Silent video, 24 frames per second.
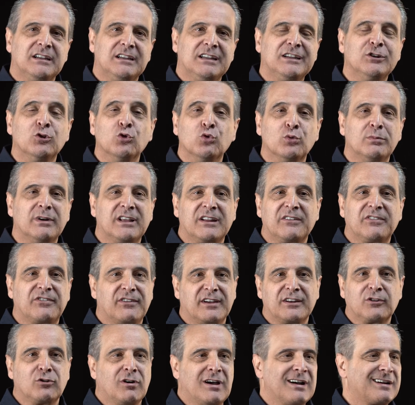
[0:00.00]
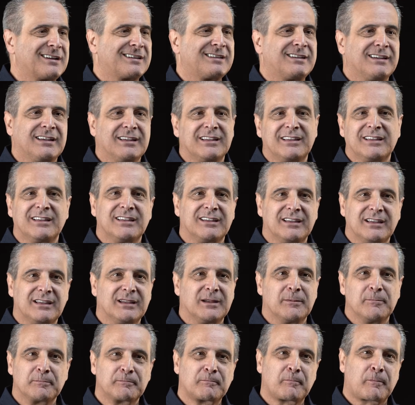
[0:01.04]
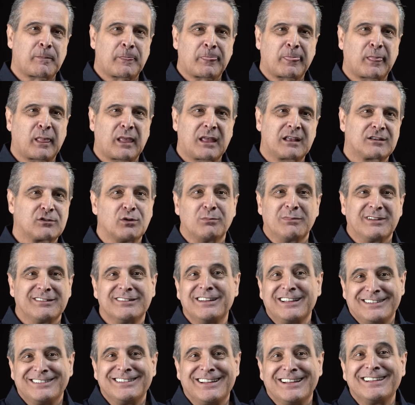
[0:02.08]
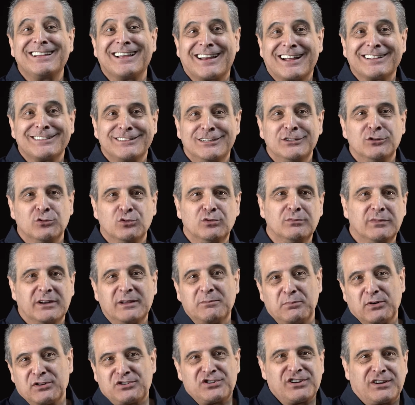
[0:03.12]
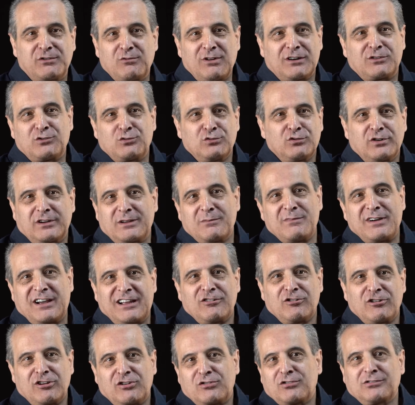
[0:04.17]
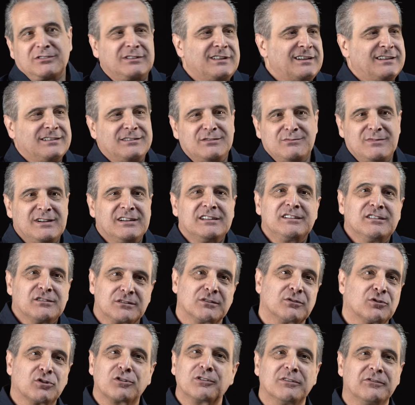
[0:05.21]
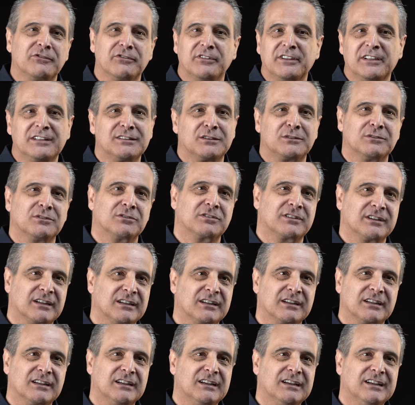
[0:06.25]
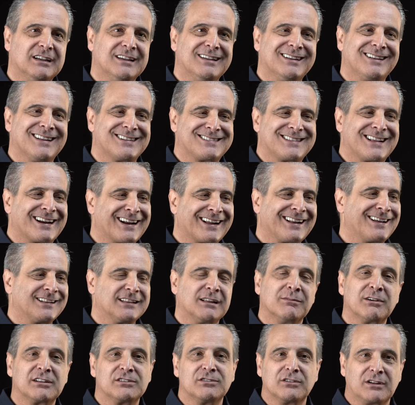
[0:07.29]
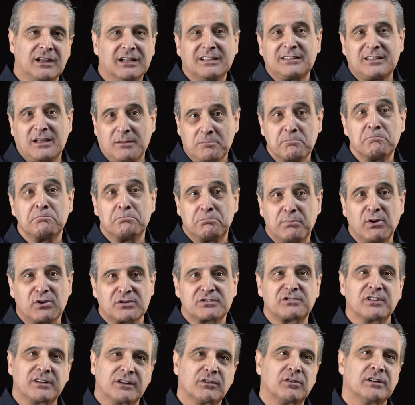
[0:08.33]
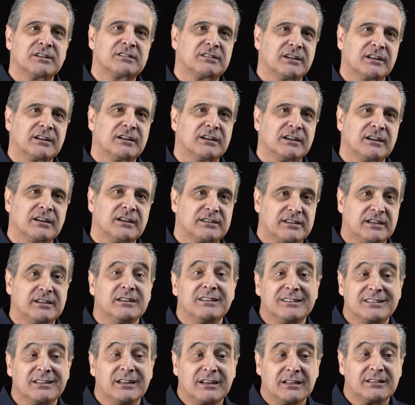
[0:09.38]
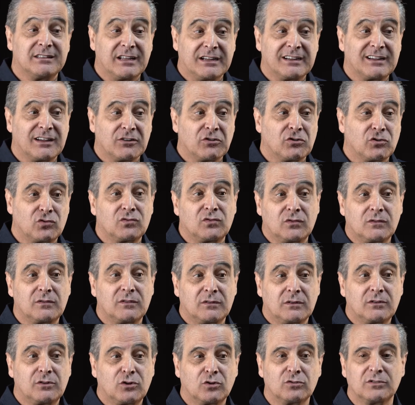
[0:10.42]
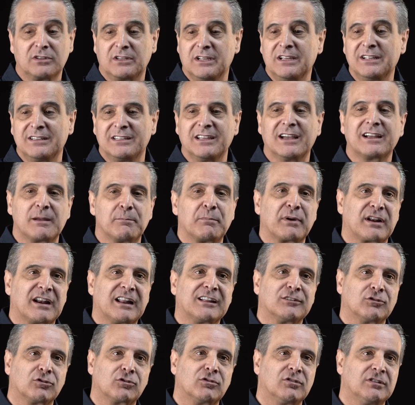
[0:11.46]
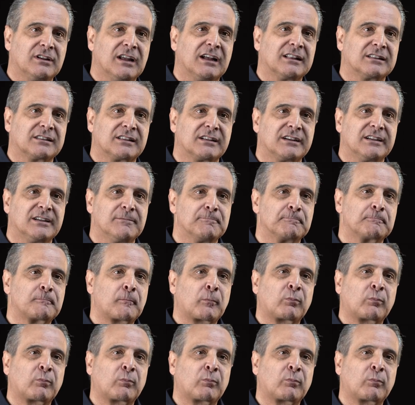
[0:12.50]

i numeri fanno anche insomma, nei, nei, grandi numeri poi c'è qualcuno che magari non è contento, ma io sono convinto che la stragrande maggioranza possano essere, si, si ritengano contenti, anche parlando con gli altri